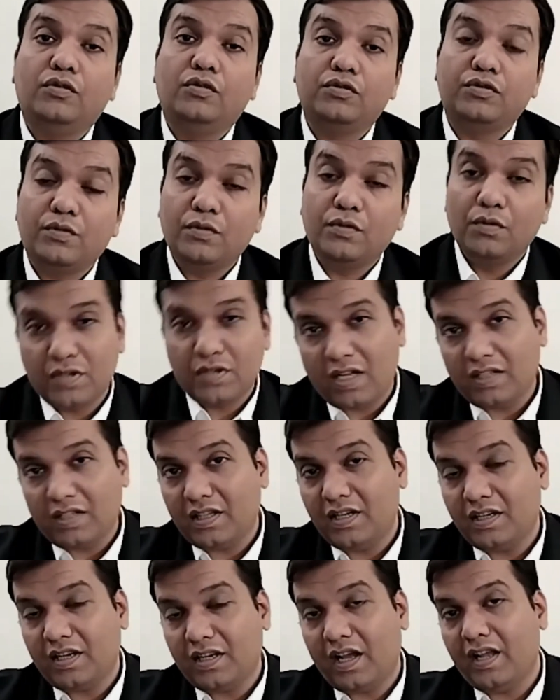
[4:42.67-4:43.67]
दूसरा
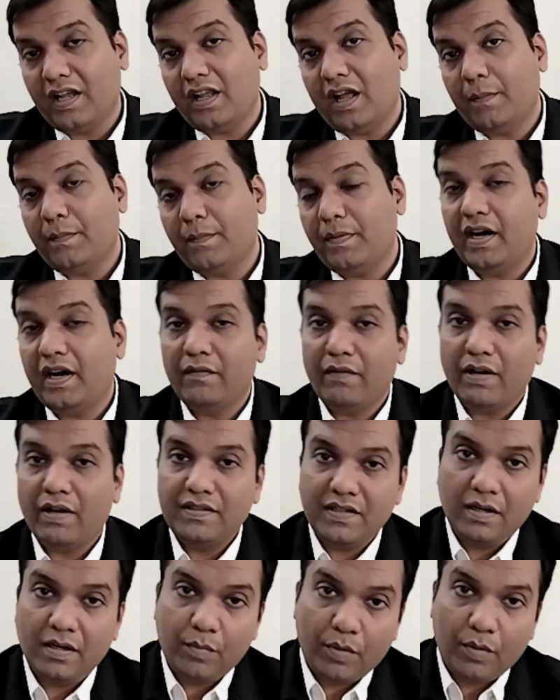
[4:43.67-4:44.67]
तरीका है यहाँ पे
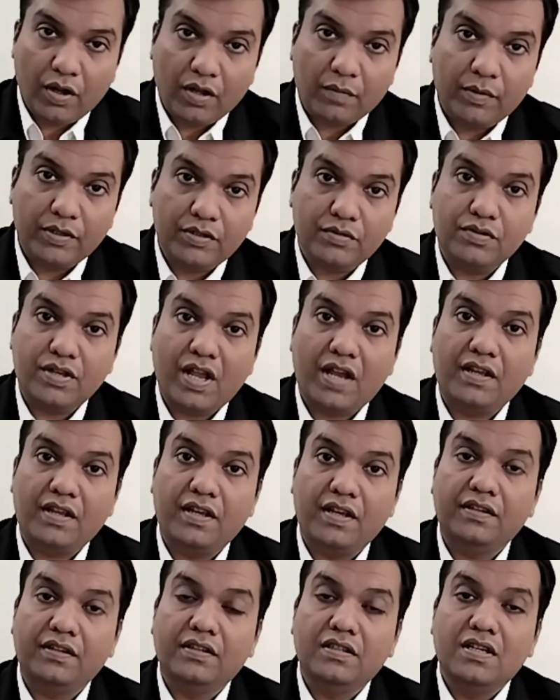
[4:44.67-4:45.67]
एडवाइजरी प्रोडक्ट में जुड़
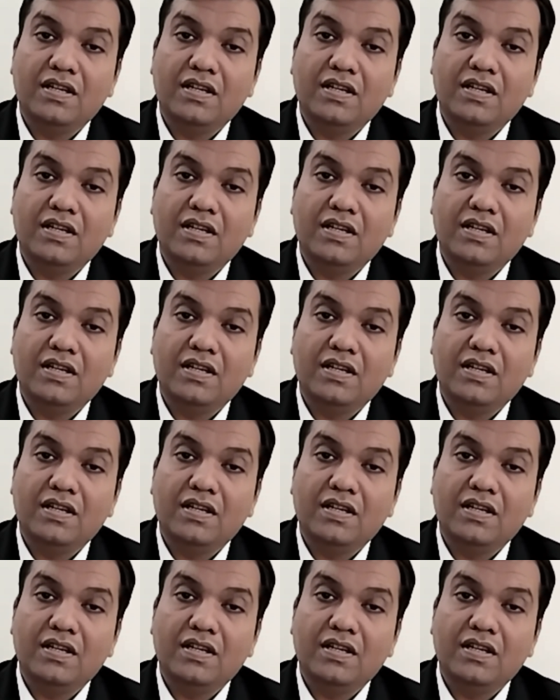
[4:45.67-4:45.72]
जाइए